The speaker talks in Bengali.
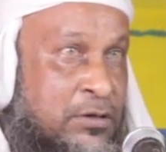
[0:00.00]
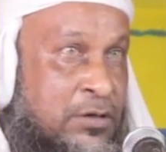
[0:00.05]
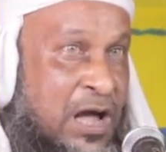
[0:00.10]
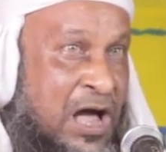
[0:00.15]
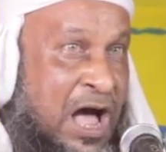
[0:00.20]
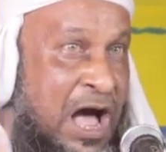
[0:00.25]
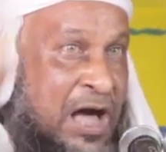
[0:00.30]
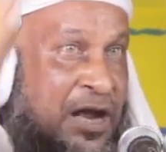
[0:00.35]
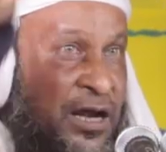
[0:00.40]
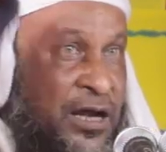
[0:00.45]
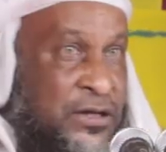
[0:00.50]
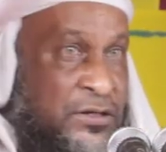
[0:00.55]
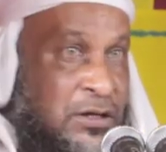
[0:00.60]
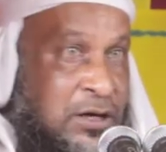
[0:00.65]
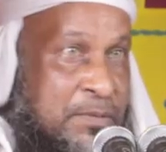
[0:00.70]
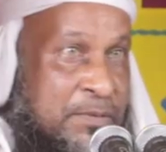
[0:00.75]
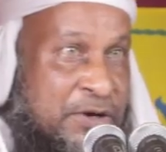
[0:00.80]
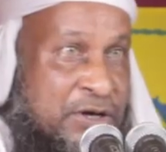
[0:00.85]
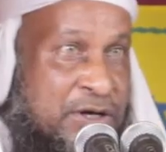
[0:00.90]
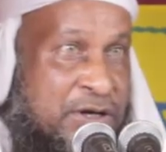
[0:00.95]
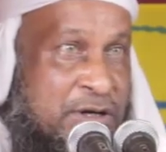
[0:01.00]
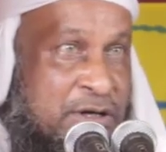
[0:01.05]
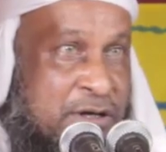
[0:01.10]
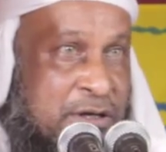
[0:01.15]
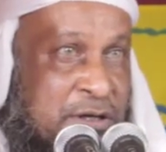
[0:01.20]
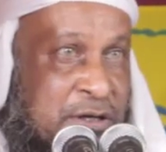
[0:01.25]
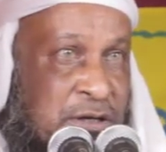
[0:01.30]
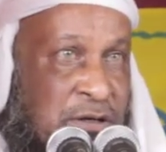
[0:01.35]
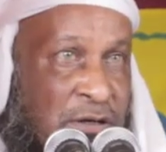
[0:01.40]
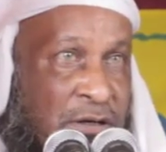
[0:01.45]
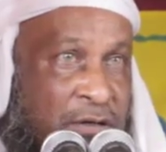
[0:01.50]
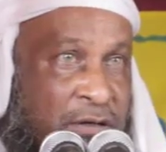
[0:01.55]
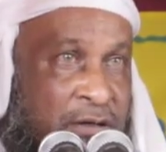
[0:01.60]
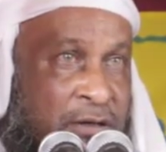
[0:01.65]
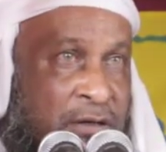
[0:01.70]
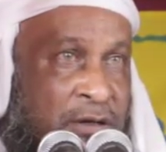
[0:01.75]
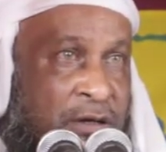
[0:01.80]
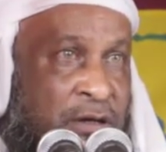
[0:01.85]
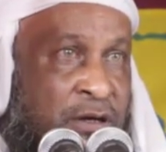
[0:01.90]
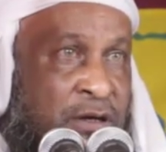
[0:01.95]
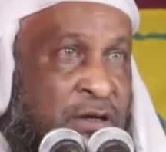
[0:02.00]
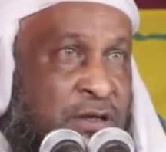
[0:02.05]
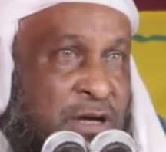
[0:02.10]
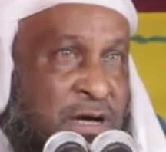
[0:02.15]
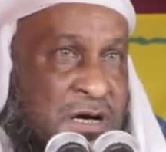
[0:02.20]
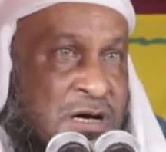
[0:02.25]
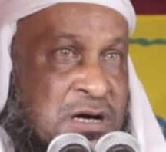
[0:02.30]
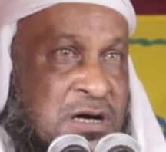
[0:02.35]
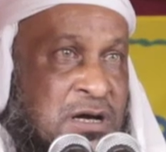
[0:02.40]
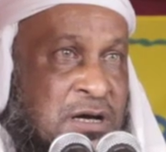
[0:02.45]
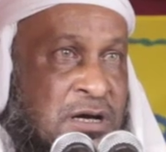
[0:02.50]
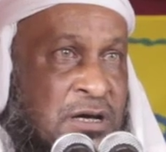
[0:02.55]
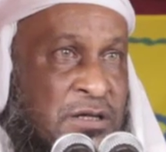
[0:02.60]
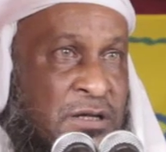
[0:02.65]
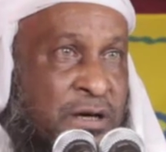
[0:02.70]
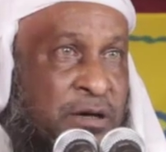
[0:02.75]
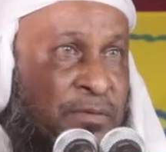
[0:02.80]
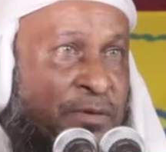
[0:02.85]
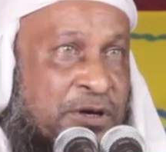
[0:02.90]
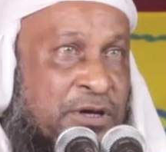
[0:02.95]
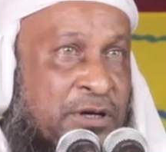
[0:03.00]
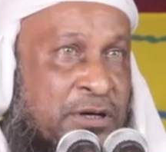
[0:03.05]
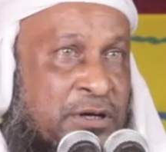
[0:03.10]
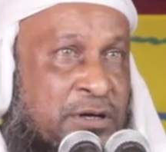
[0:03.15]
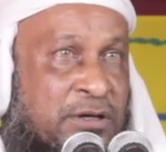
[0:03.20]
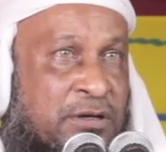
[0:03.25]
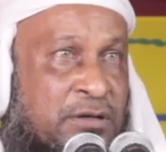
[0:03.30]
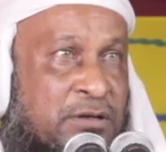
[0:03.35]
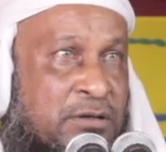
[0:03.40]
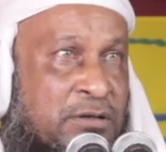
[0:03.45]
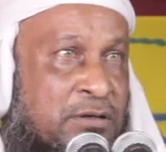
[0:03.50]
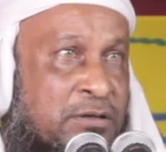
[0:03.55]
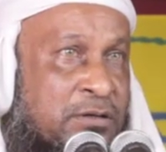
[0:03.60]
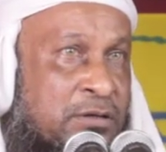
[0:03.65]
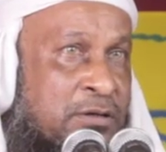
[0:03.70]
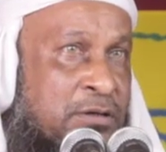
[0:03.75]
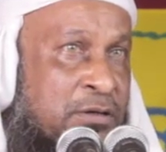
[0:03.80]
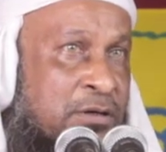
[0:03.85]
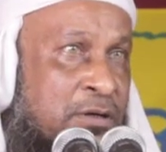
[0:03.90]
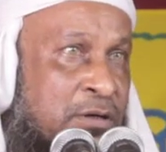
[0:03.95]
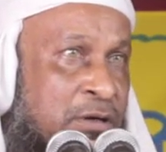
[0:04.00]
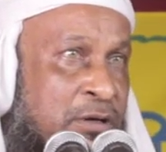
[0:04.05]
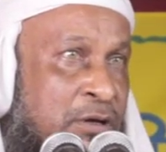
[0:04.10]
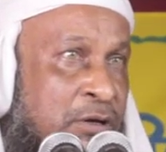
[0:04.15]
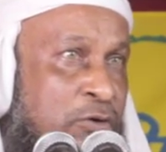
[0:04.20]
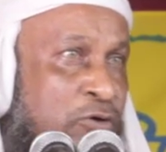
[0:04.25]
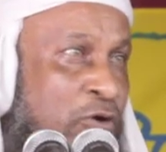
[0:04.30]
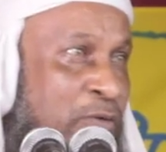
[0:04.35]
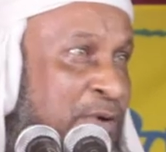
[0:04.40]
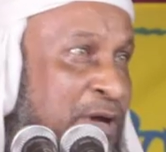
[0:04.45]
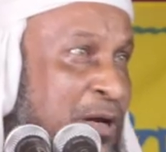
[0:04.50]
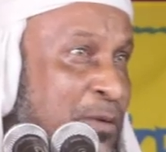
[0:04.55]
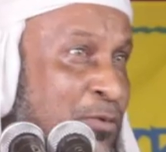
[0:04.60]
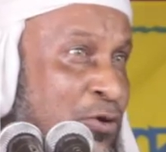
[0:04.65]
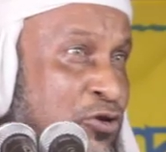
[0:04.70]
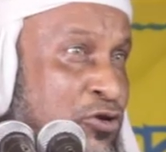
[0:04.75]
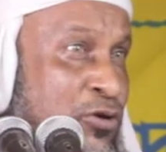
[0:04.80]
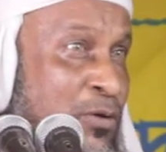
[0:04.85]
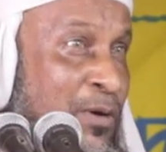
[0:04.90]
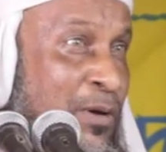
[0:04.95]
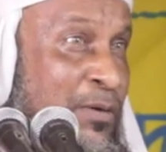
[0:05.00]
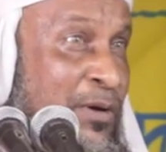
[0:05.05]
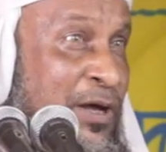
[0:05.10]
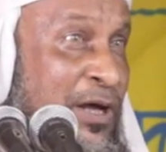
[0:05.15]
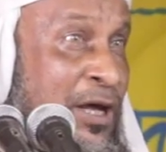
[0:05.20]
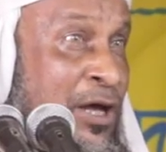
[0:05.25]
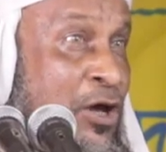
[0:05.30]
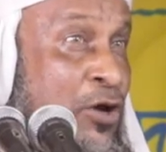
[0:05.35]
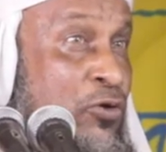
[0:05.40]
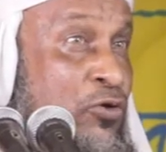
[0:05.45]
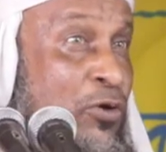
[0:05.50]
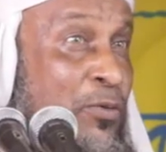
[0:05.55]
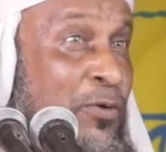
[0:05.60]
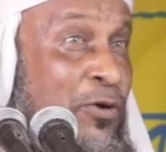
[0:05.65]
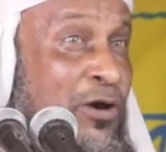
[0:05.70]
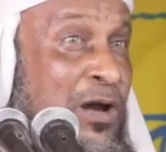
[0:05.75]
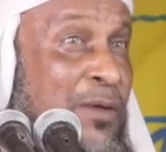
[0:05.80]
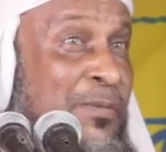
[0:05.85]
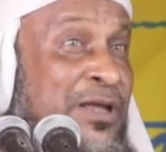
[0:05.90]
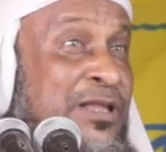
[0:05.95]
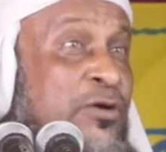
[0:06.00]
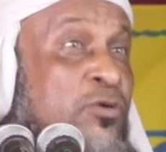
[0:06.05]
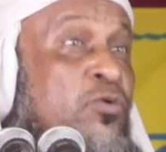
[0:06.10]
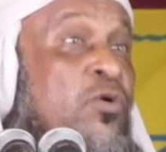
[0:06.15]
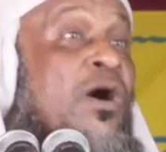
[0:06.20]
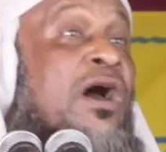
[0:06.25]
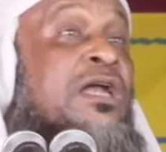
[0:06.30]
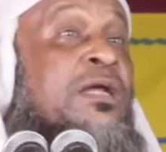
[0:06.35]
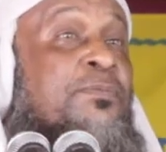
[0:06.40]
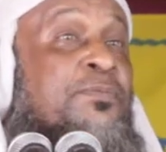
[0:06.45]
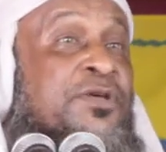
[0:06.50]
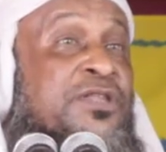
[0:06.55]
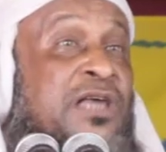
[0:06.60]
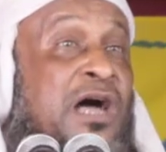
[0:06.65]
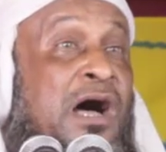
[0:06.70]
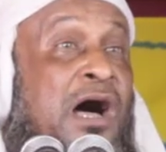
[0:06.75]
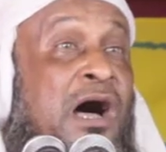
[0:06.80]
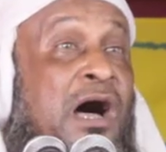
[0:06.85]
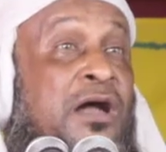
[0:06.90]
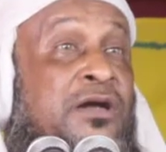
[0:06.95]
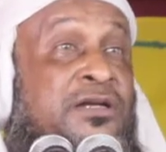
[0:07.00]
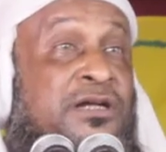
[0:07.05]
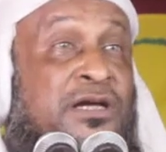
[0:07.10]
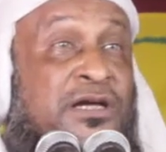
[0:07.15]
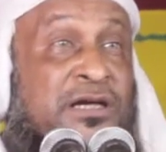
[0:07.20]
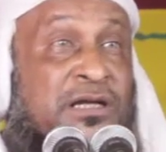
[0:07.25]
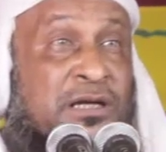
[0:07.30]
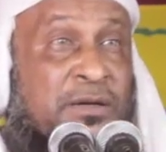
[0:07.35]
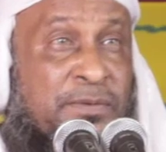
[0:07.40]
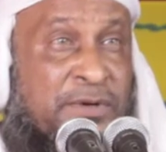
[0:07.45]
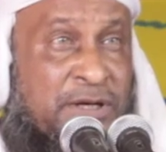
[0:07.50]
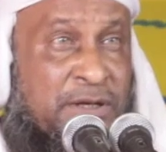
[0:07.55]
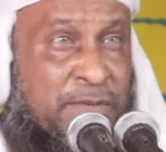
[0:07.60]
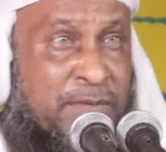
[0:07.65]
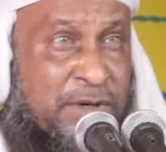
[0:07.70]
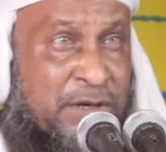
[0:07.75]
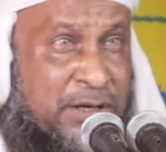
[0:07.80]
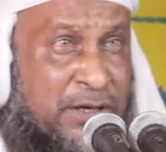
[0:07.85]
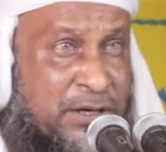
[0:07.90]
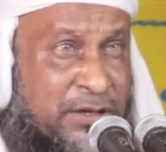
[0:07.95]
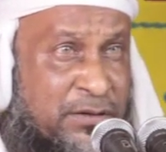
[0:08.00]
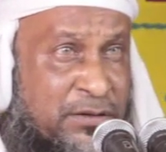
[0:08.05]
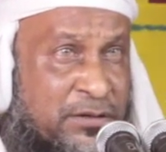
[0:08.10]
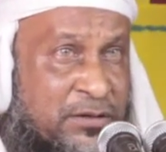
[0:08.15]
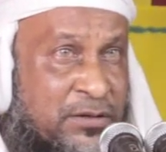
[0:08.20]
না রায় তকবীর না রায় তকবীর নবীরে মন্দ বলে নবী হলে আমাদের রুহানি পিতা ঠিক কিনা ঠিক বলেন